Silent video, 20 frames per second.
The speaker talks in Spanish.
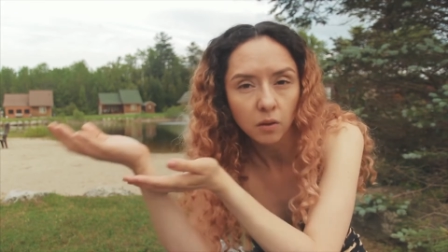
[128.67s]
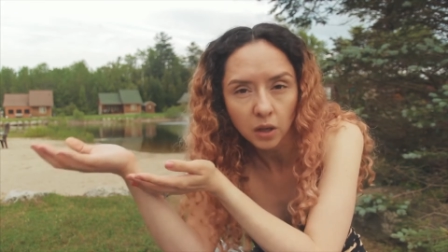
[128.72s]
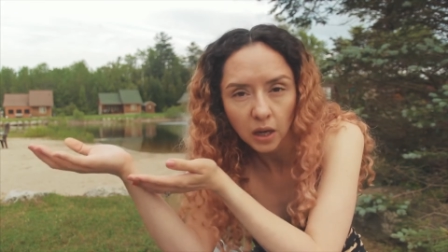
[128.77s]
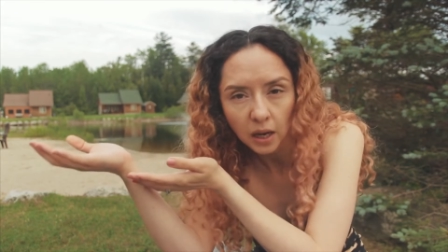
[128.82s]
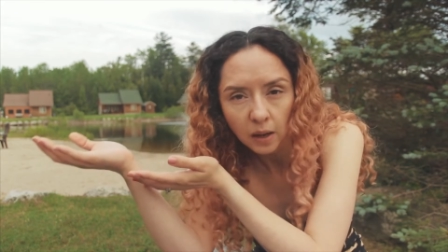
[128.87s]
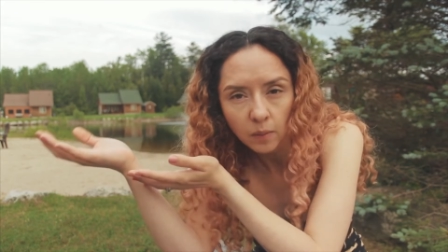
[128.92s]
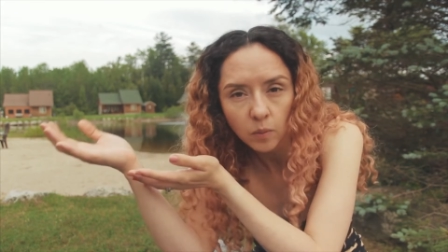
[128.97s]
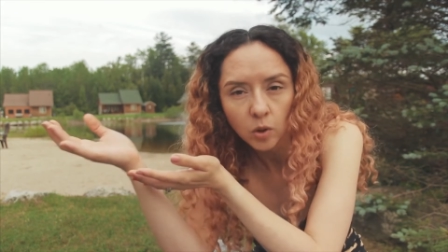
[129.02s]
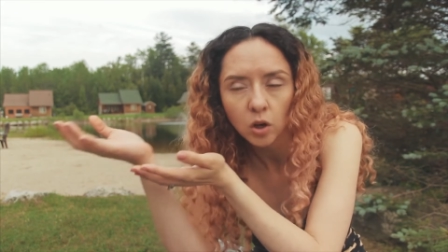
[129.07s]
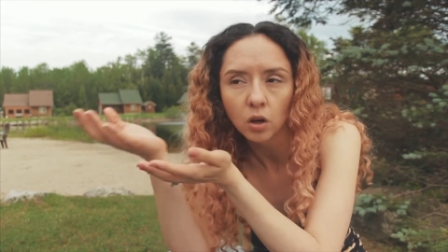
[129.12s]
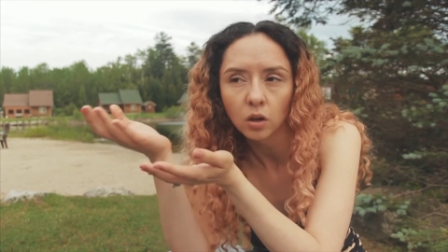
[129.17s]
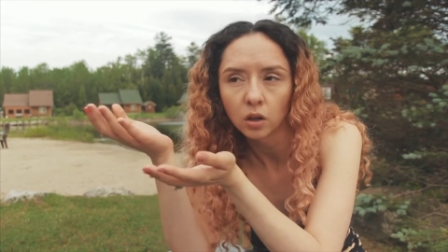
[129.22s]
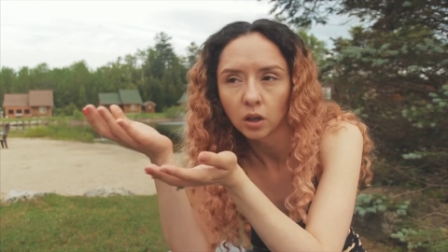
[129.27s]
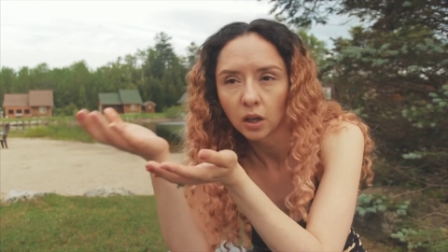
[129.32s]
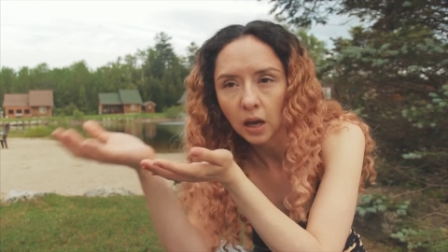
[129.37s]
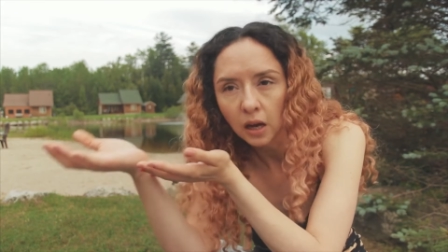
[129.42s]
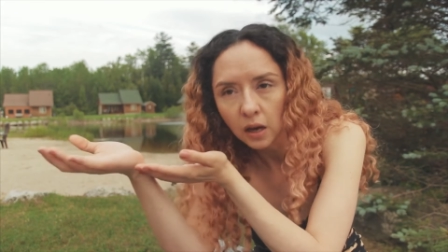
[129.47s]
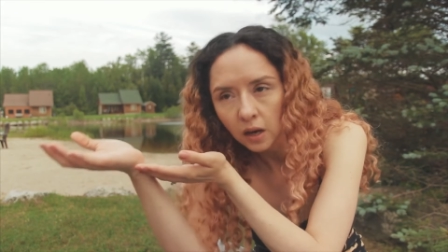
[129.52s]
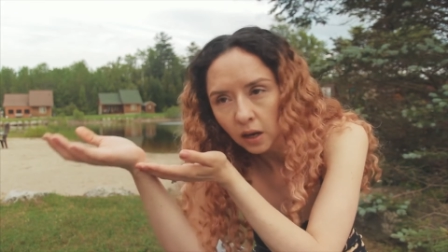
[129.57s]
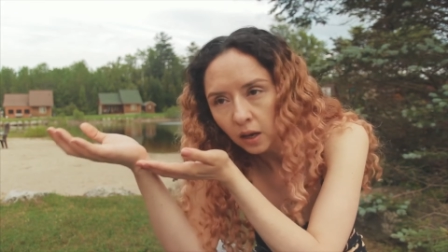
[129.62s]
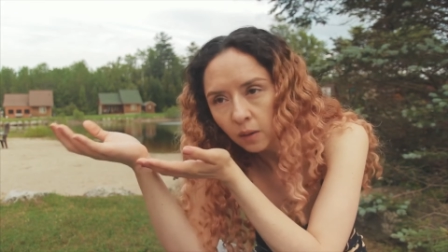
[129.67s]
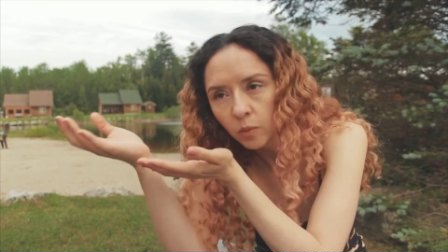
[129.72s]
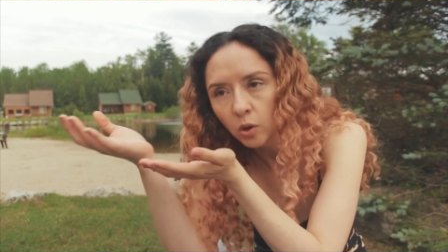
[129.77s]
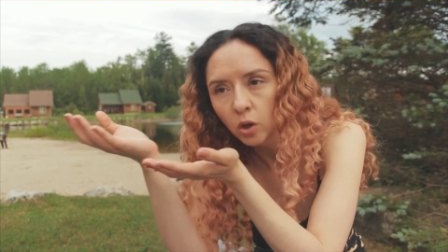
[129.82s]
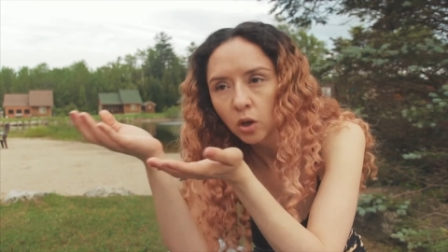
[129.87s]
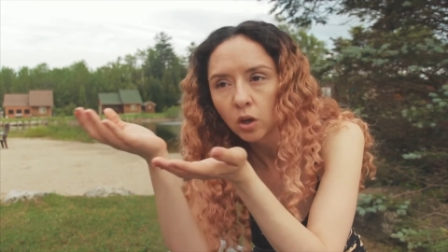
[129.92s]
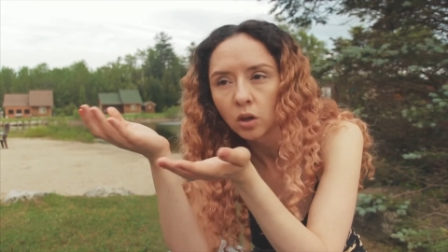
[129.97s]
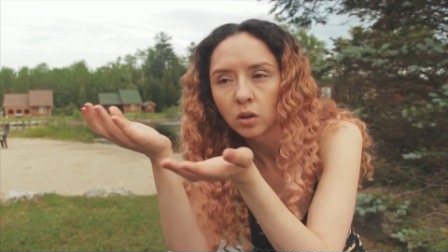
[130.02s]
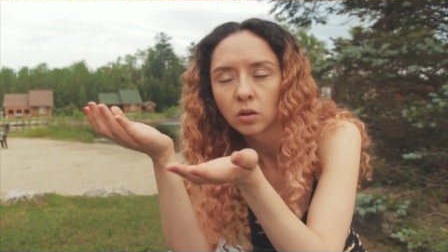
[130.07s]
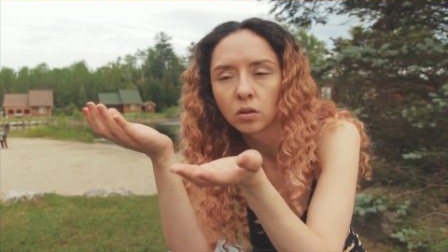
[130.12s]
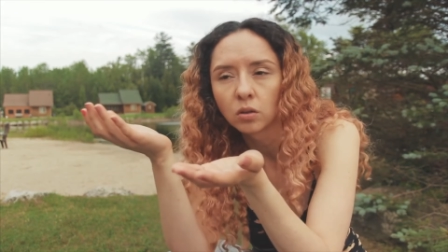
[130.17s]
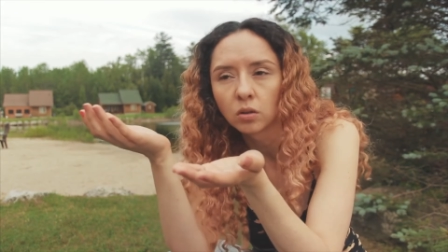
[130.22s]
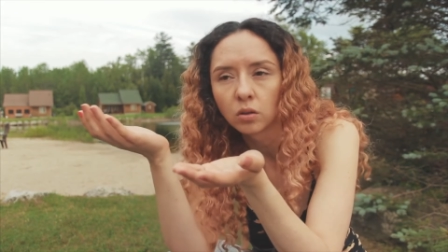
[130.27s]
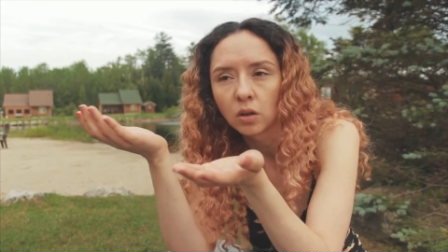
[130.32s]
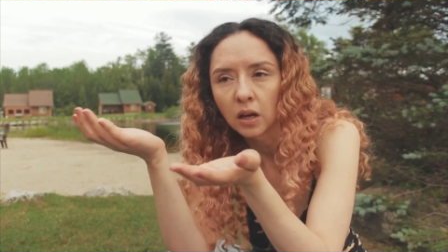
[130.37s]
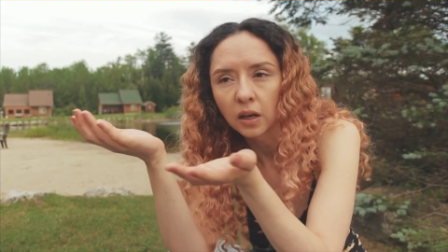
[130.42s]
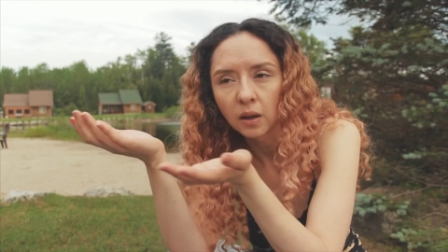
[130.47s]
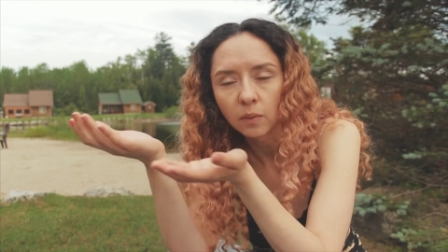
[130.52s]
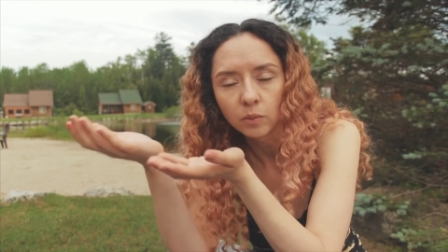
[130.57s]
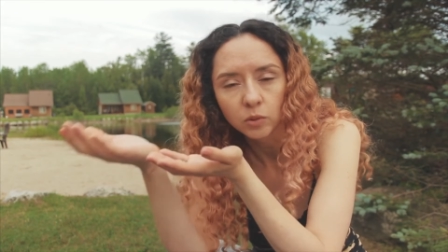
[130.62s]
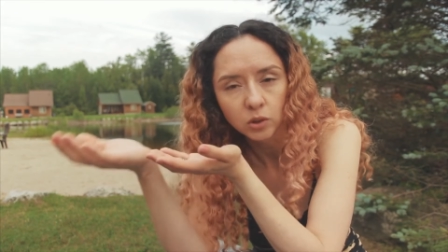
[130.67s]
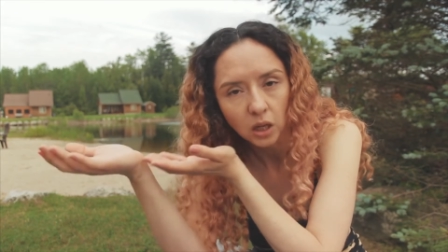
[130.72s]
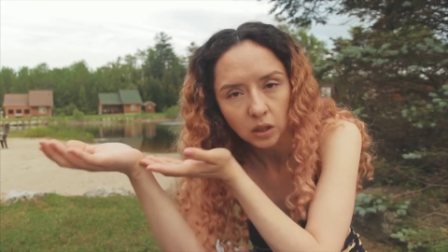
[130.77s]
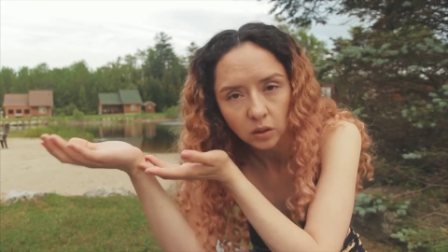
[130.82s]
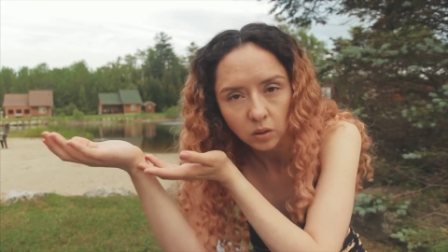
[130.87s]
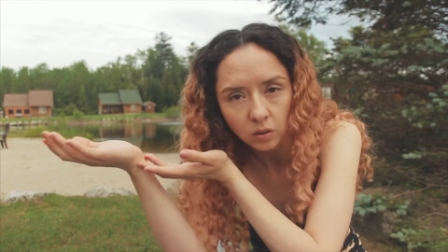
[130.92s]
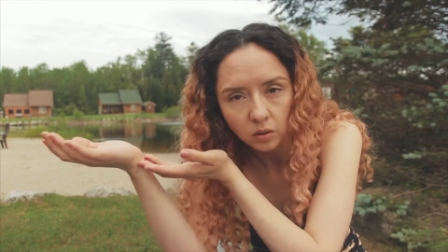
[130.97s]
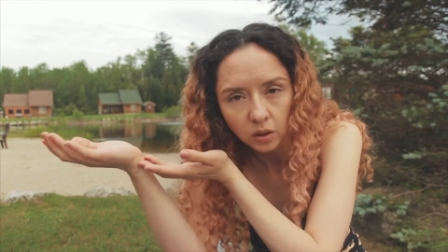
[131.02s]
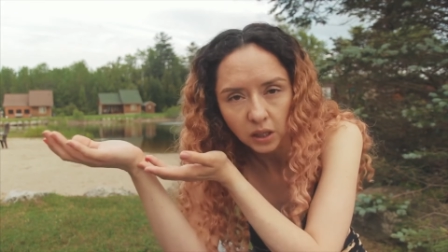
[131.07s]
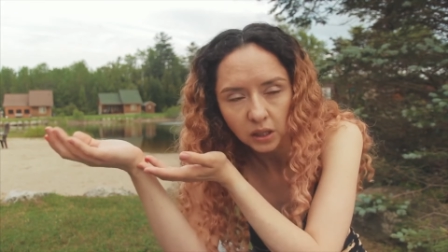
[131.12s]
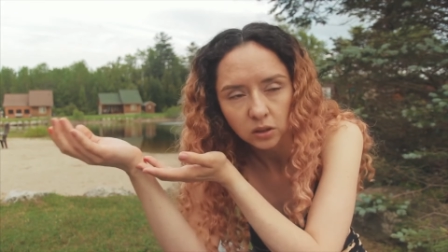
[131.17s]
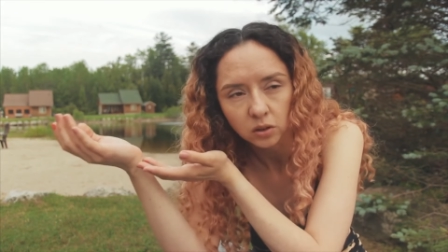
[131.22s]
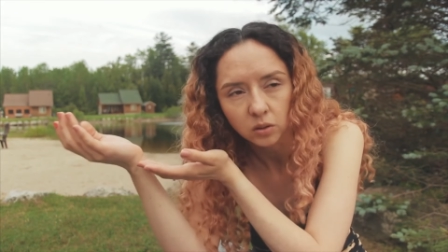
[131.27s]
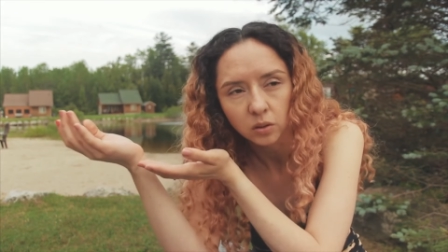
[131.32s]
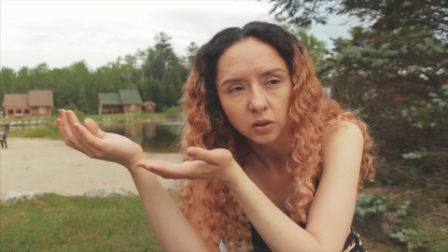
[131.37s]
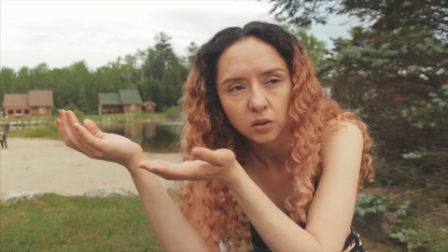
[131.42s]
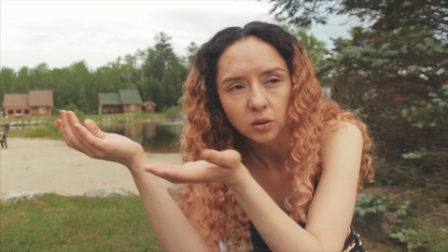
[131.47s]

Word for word: donémoslo, regalémoslo o hagamos algo con esto.